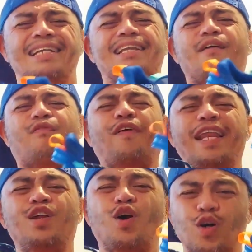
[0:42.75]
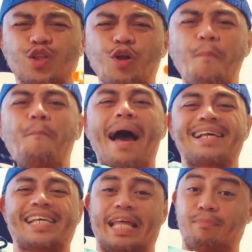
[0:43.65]
na Fin Cotton
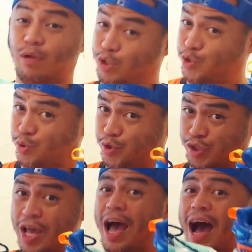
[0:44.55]
basketball shoes.